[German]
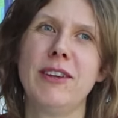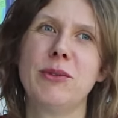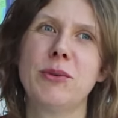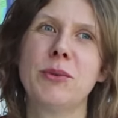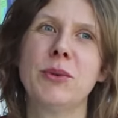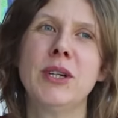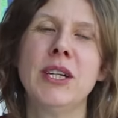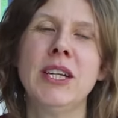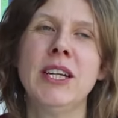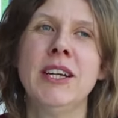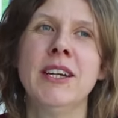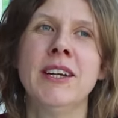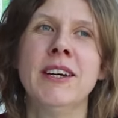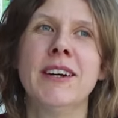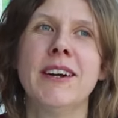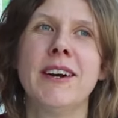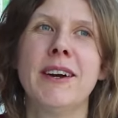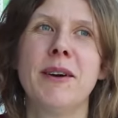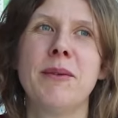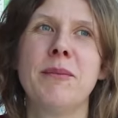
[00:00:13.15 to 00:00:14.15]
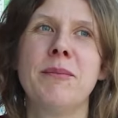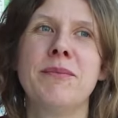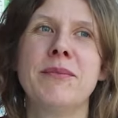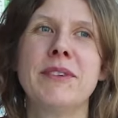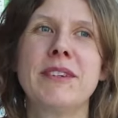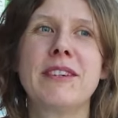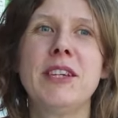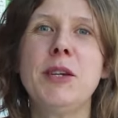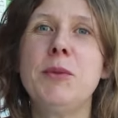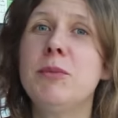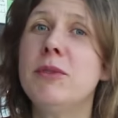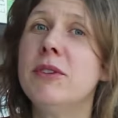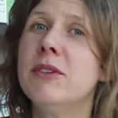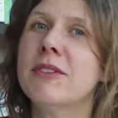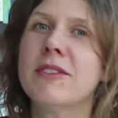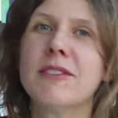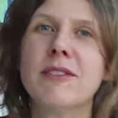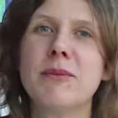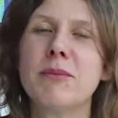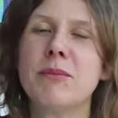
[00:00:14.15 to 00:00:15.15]
Also ähm, es gibt
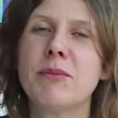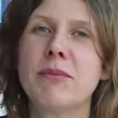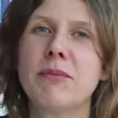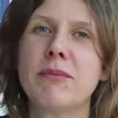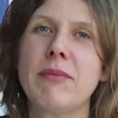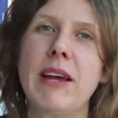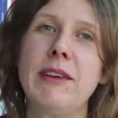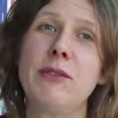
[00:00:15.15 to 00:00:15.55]
eine,